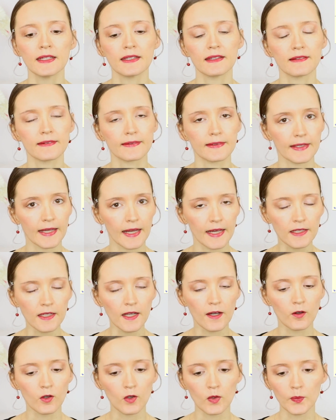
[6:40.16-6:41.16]
Es kann
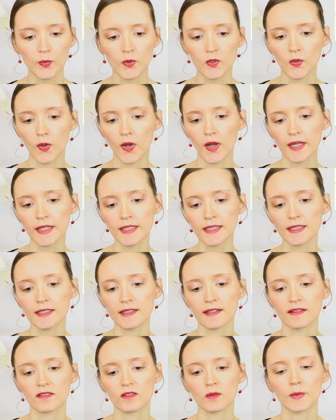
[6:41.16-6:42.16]
auch
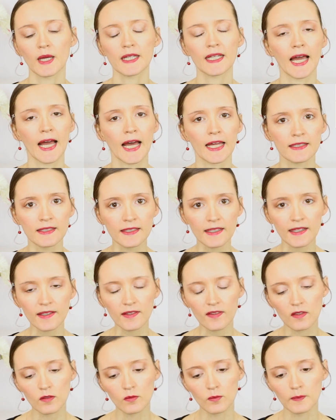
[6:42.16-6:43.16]
bedeuten, dass man
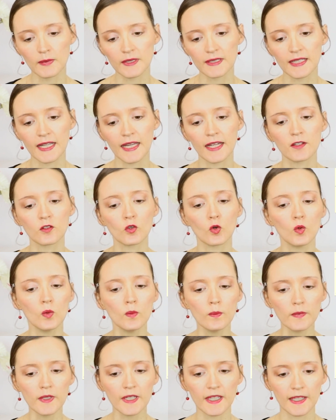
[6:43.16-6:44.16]
anders mit Geld
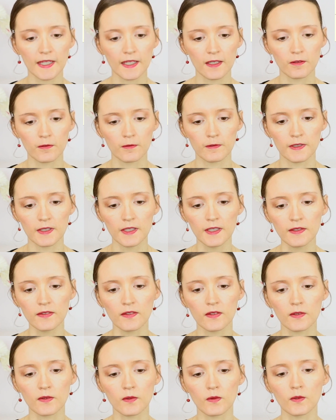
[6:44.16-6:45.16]
umgehen
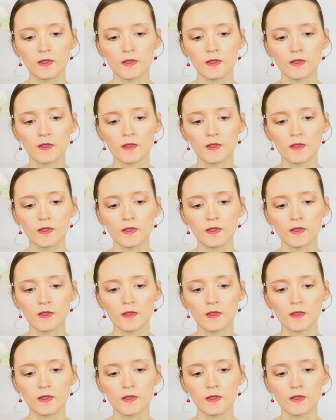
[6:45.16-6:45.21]
wird